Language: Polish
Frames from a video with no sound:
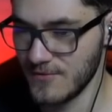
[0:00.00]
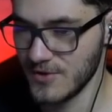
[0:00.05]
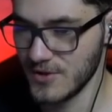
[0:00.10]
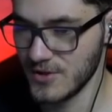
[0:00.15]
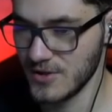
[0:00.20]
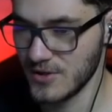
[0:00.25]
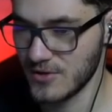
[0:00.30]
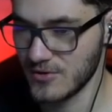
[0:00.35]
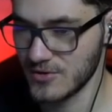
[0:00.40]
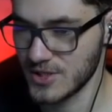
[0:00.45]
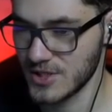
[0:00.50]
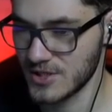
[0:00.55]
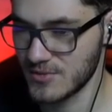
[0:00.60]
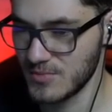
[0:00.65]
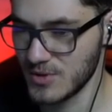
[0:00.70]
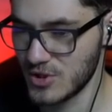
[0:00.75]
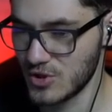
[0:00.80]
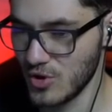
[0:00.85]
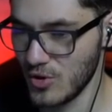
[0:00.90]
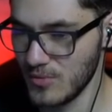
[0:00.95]
w
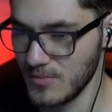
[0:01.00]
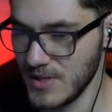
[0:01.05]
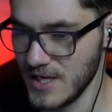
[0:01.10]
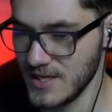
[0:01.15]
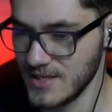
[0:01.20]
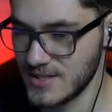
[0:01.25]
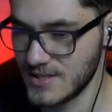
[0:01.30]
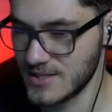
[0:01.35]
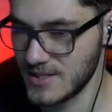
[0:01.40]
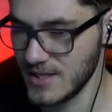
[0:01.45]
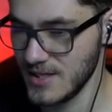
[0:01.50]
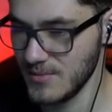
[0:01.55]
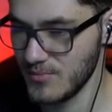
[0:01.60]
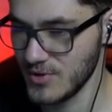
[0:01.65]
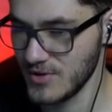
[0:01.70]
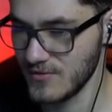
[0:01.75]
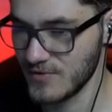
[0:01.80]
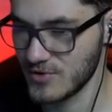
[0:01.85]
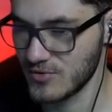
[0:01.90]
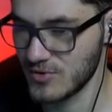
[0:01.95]
chociażby to miejsce,
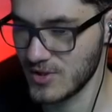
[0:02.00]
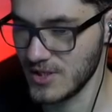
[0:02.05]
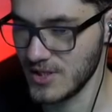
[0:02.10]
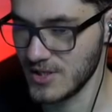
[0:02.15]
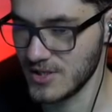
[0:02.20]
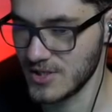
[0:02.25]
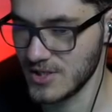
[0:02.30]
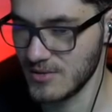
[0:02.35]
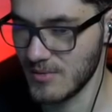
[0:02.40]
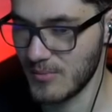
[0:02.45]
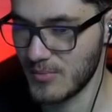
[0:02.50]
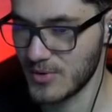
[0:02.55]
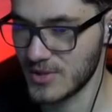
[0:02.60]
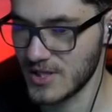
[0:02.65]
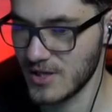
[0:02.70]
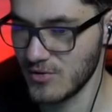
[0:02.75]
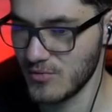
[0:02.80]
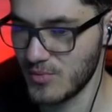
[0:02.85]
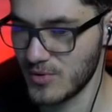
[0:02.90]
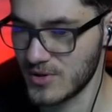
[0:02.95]
ponieważ tutaj nigdzie nie ma
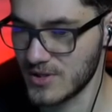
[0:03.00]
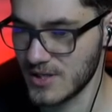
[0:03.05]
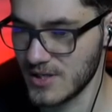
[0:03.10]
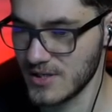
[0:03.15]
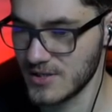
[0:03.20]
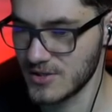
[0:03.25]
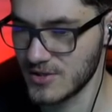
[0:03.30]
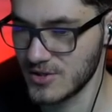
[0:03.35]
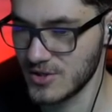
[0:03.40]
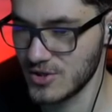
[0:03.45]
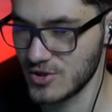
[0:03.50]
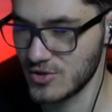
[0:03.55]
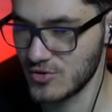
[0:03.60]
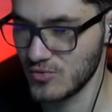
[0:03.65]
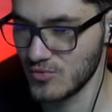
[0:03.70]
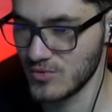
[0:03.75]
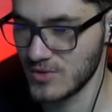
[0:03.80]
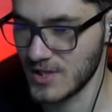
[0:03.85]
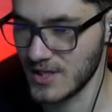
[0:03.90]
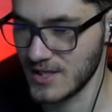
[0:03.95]
portalu, portal jest gdzieś
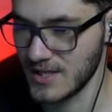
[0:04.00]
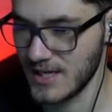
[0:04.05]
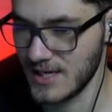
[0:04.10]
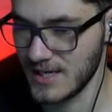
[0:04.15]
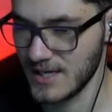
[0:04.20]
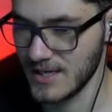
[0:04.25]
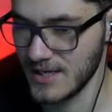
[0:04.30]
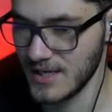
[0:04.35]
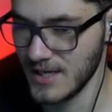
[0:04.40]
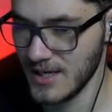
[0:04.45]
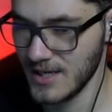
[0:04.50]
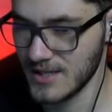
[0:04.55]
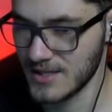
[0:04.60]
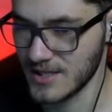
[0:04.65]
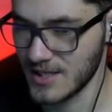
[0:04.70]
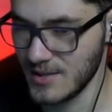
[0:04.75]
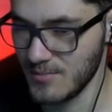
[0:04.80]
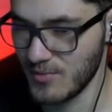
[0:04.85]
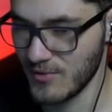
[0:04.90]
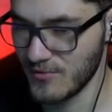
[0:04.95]
tutaj dalej,
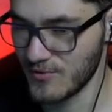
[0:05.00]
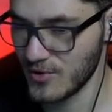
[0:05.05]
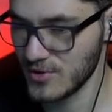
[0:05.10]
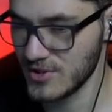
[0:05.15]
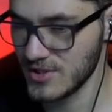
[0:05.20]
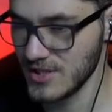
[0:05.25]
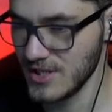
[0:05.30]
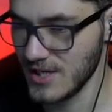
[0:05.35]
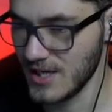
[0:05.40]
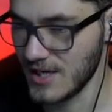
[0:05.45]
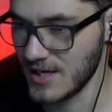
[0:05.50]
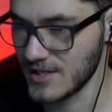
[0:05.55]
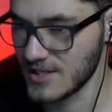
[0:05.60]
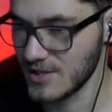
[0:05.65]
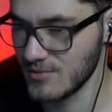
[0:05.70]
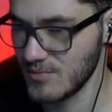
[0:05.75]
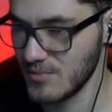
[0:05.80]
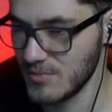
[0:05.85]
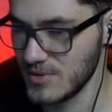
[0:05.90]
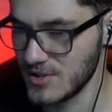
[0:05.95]
taki powrotny, a
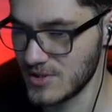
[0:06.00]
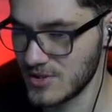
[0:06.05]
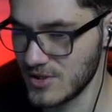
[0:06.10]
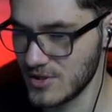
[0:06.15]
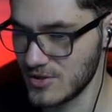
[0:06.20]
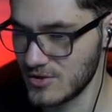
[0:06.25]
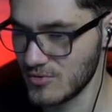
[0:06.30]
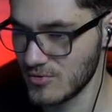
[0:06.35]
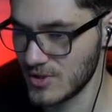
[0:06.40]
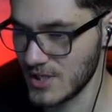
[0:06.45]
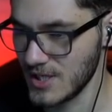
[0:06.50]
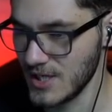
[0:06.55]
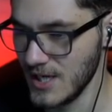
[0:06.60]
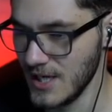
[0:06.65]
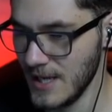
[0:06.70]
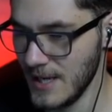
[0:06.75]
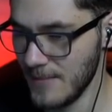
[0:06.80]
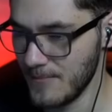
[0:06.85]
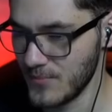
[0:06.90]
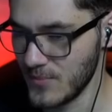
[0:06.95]
chciałbym mieć gdzieś tutaj
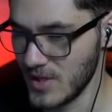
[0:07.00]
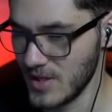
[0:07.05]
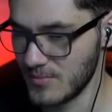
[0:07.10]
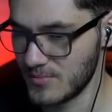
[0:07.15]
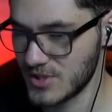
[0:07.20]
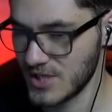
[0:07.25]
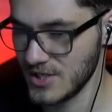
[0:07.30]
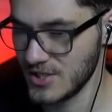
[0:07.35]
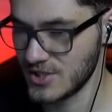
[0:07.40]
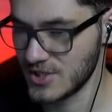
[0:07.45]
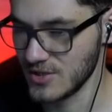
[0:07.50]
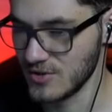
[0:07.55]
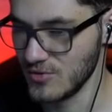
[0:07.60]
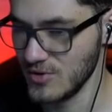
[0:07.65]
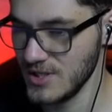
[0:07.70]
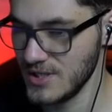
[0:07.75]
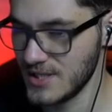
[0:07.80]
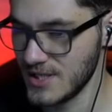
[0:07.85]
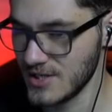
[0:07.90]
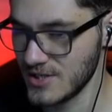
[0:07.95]
mm, przejście. No
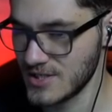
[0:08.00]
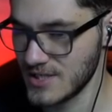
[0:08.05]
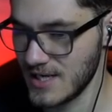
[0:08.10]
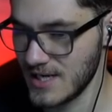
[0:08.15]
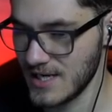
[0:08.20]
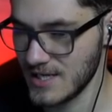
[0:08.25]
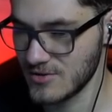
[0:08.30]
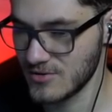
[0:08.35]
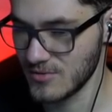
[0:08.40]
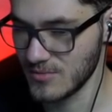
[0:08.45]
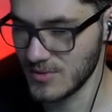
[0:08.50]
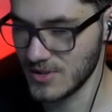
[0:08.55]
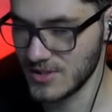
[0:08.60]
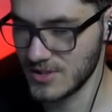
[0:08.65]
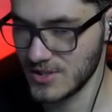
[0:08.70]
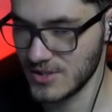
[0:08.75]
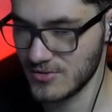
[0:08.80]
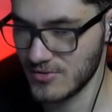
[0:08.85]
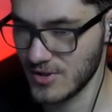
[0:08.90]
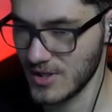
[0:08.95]
i też znalazłem
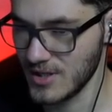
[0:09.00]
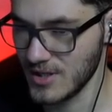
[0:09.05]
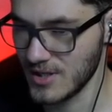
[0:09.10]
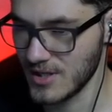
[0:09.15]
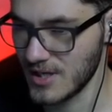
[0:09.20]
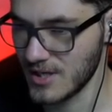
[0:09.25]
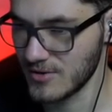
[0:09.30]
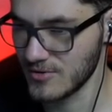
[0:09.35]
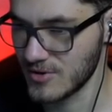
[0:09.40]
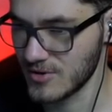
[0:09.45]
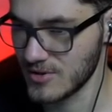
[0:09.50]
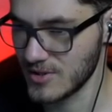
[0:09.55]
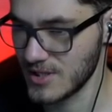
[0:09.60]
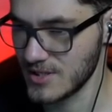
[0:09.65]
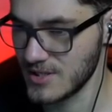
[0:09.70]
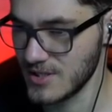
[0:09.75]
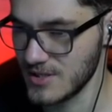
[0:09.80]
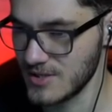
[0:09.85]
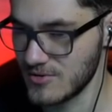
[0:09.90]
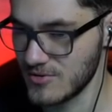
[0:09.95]
gdzieś tutaj niedaleko, tylko
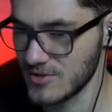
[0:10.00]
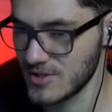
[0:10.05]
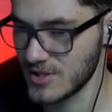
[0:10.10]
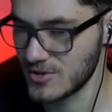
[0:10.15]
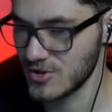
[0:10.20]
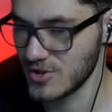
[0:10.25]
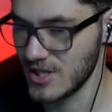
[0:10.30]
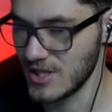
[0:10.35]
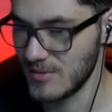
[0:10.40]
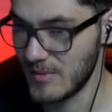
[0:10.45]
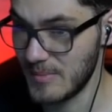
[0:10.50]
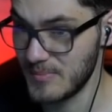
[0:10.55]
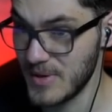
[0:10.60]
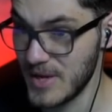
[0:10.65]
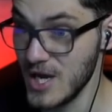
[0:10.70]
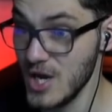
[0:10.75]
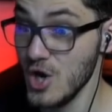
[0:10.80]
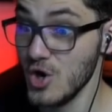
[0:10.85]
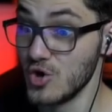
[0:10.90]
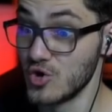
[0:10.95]
teraz nie jest to oznaczone na
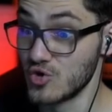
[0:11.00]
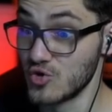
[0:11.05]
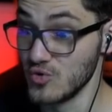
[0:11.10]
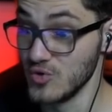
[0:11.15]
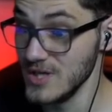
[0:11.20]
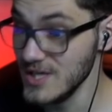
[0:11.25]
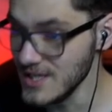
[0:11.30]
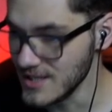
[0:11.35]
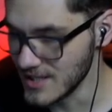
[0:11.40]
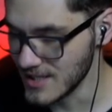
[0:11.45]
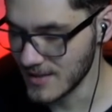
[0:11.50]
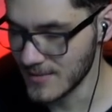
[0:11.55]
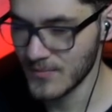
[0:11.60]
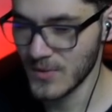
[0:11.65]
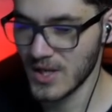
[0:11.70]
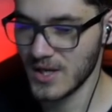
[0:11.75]
mapie, ruiny,